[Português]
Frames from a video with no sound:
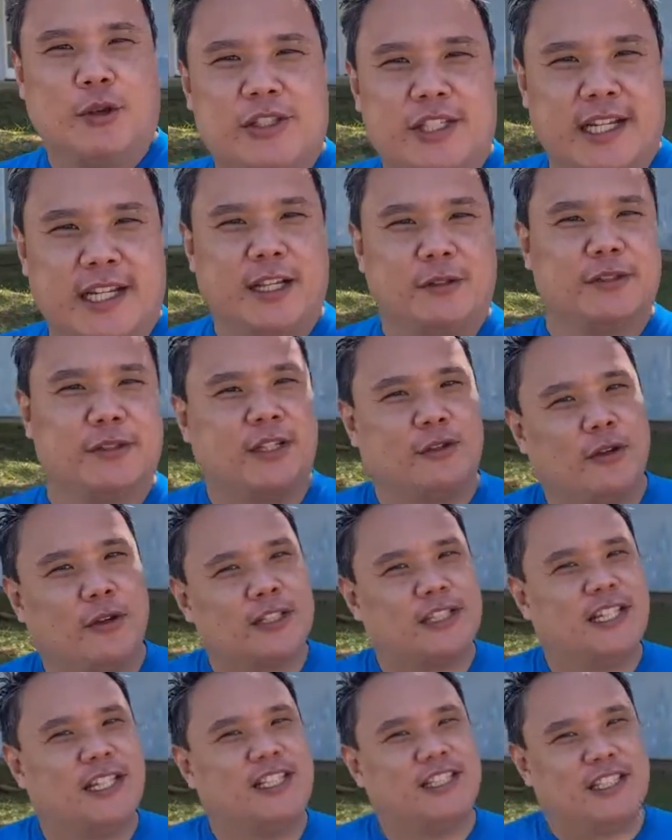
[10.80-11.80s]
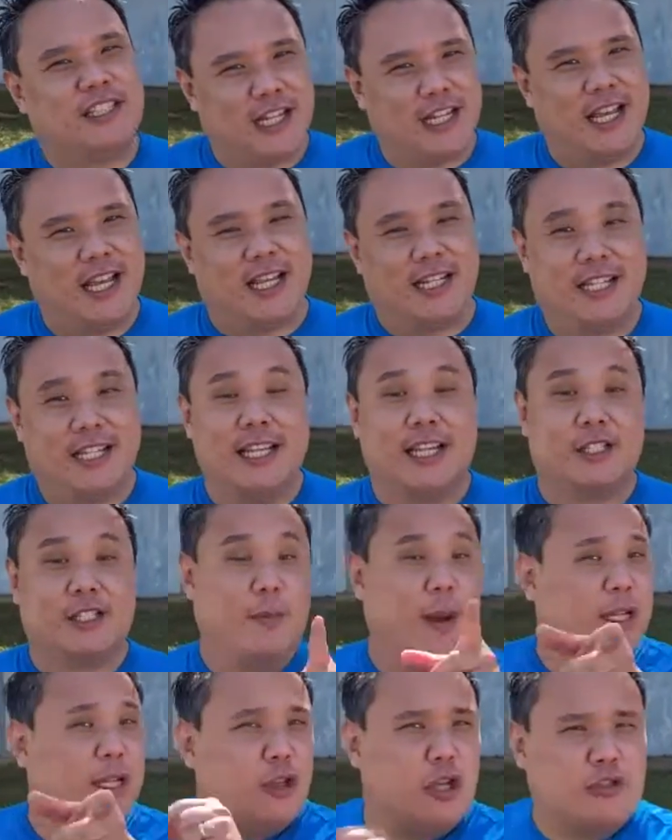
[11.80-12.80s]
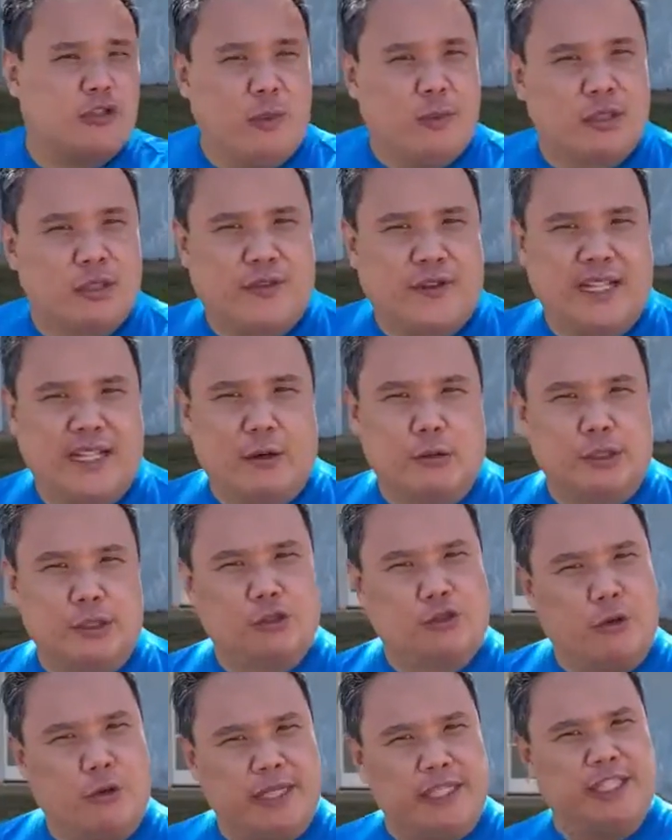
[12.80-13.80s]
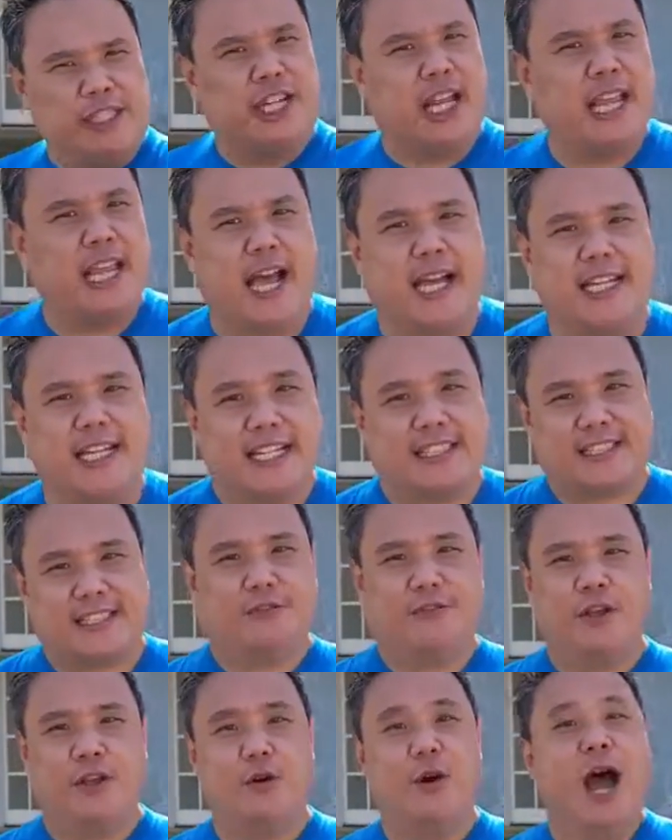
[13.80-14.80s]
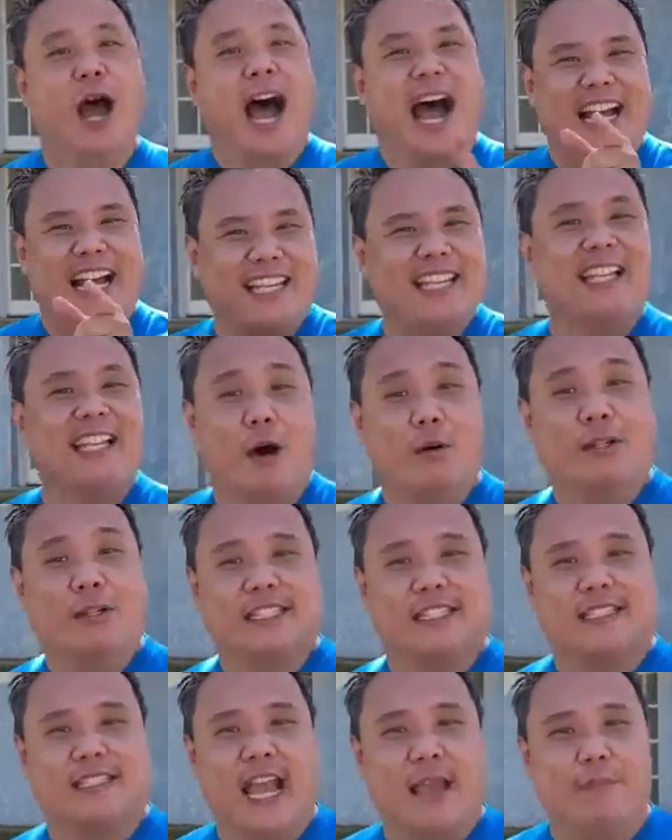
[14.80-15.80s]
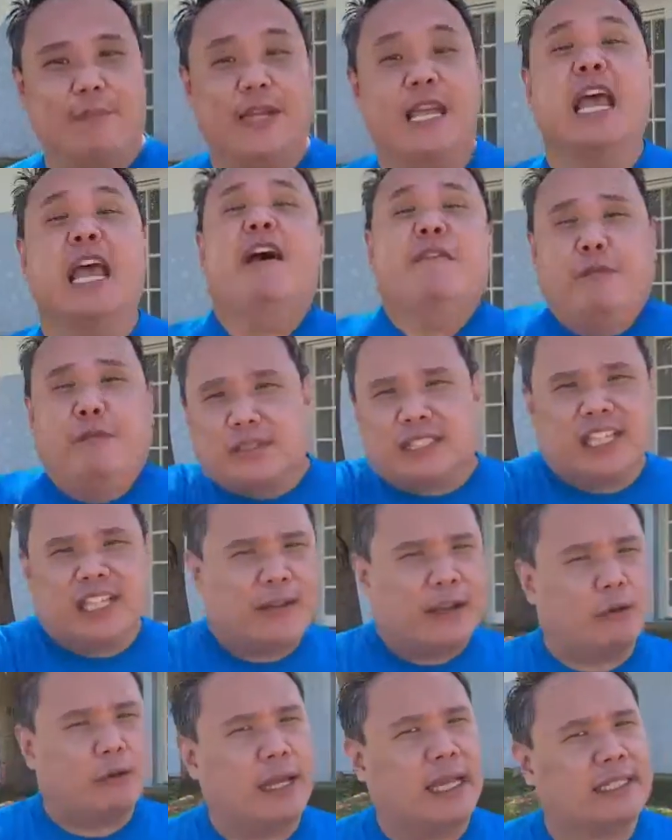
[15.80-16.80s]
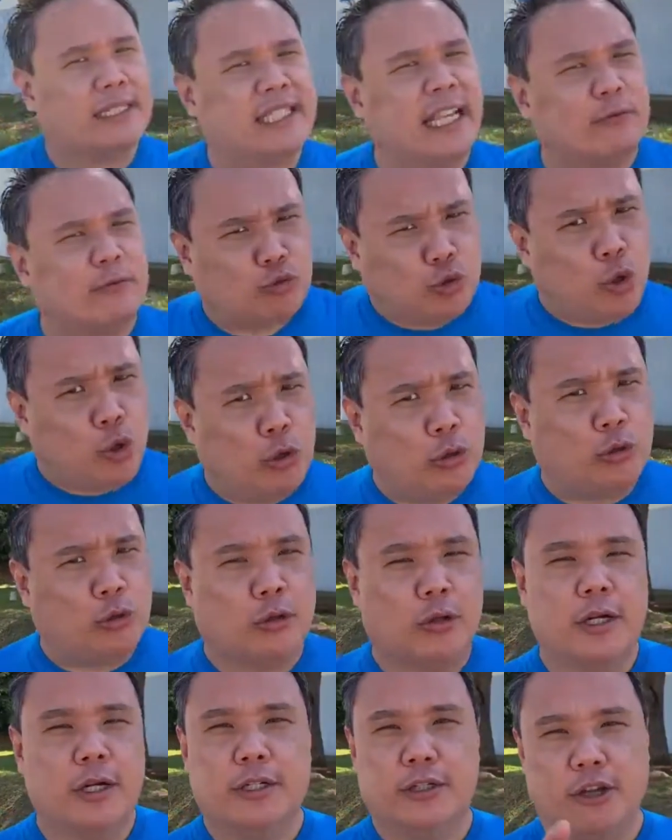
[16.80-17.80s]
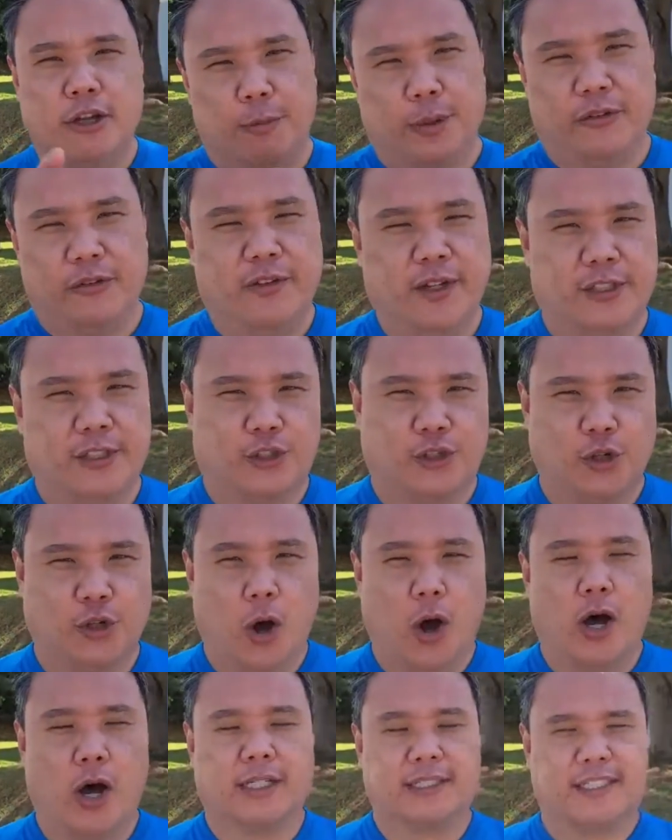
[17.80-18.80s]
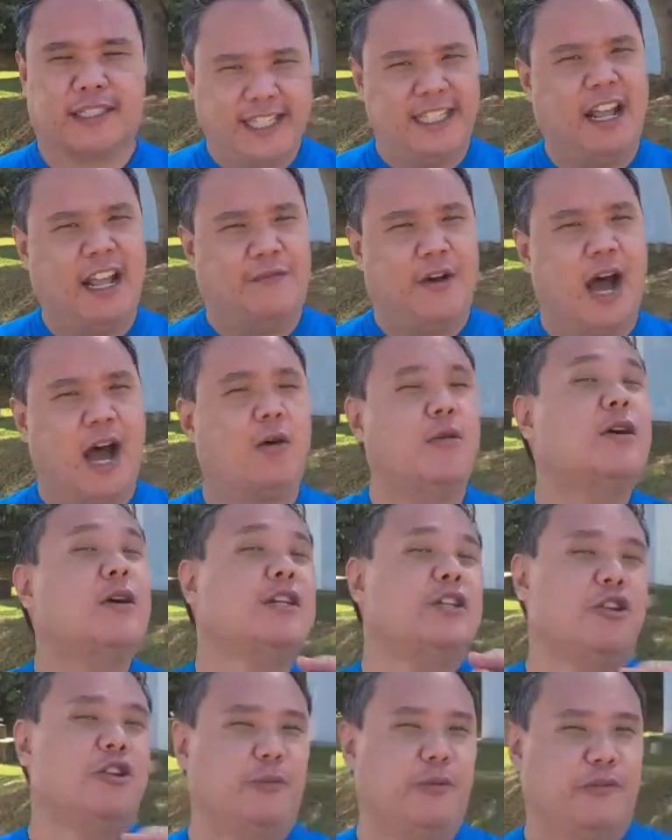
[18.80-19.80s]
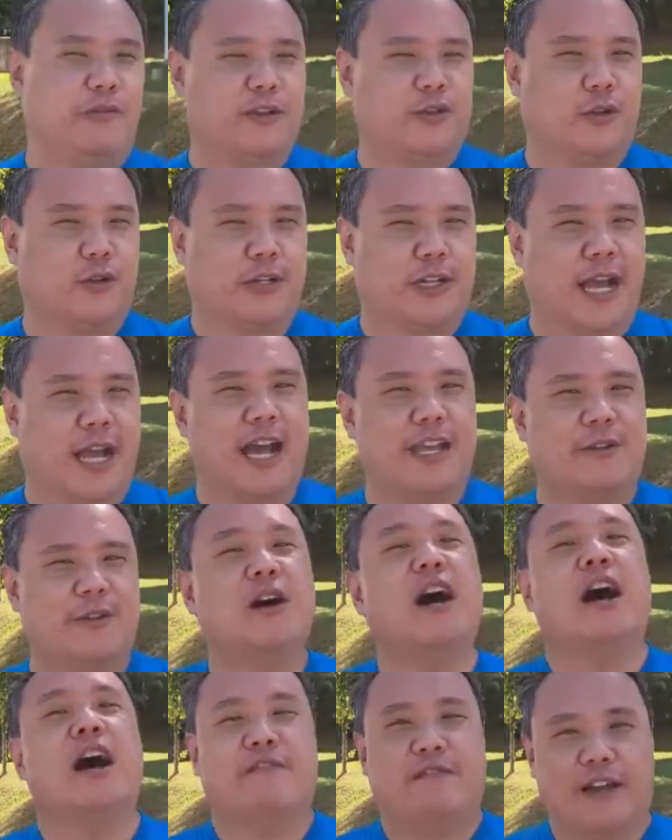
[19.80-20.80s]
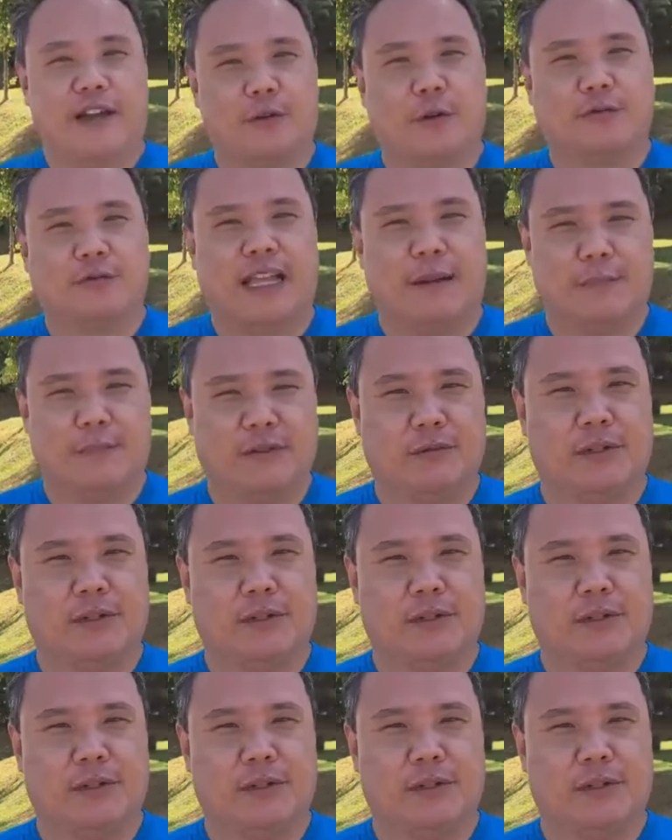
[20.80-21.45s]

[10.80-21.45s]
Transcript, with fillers: hoje aqui no setor de engenharias, mas nós vamos falar hoje sobre engenharia civil aqui da Unicep. Você vai conhecer tudo que o professor Cineval e o professor Caio vai contar para